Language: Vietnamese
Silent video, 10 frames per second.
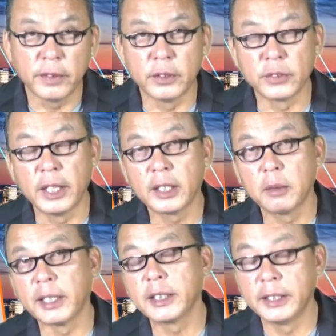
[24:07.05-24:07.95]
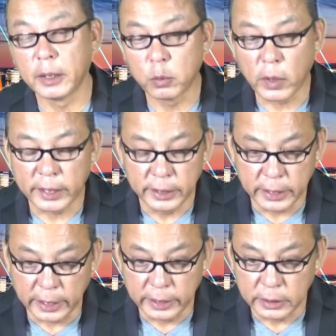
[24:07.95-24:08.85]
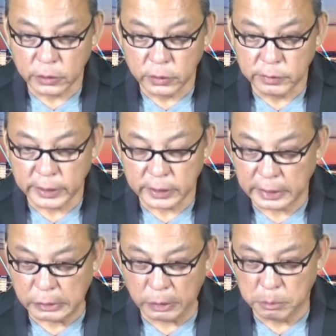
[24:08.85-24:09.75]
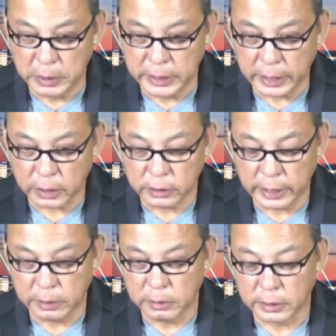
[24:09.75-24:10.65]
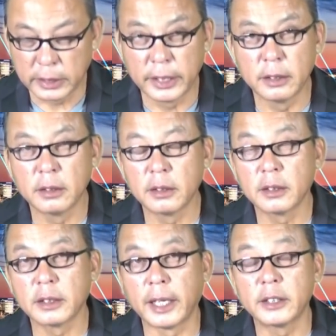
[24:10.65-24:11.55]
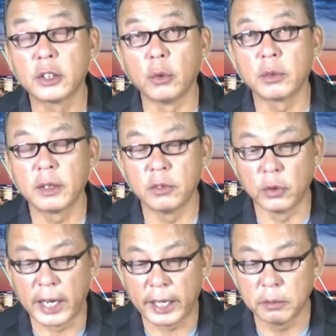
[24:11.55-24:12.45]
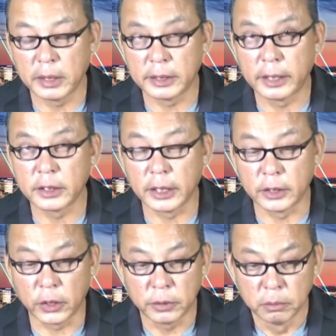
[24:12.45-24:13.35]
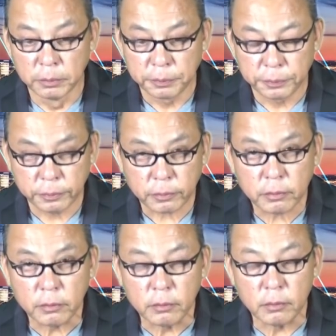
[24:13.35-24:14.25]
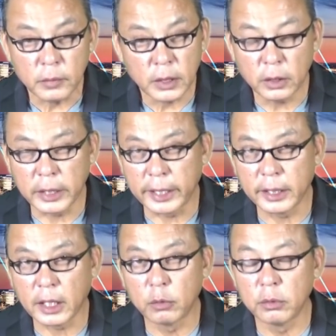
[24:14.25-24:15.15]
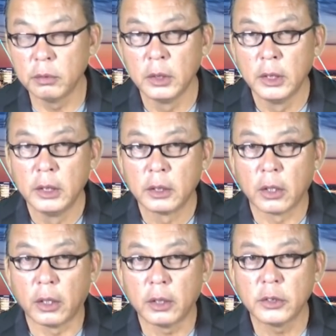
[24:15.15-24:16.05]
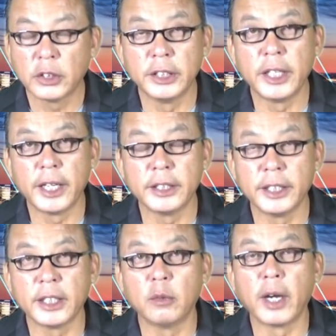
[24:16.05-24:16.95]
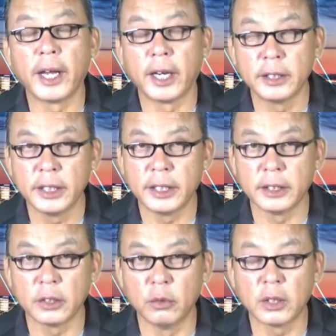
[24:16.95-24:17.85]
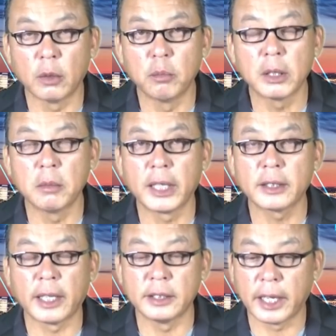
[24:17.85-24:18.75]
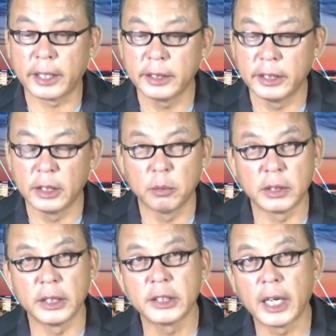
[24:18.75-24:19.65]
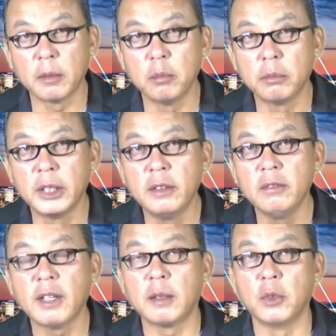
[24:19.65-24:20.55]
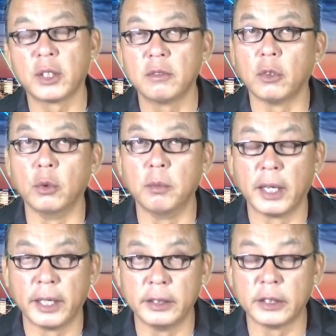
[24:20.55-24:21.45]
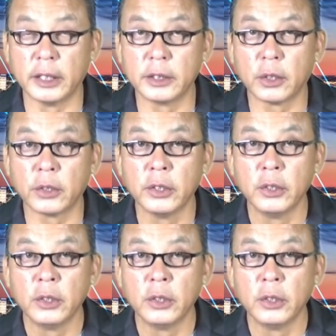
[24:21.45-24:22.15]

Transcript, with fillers: quý vị còn nhớ cái bản tin ngày hôm qua đi gửi đến cho quý vị là Trump bây giờ có thể trên cả chục cái vụ án mà dân sự rồi có thể là không có suy nhê gì không hề hấn gì cũng không mất mát tài sản gì nhưng mà chỉ cần dính vào một cái vụ mà hình sự thôi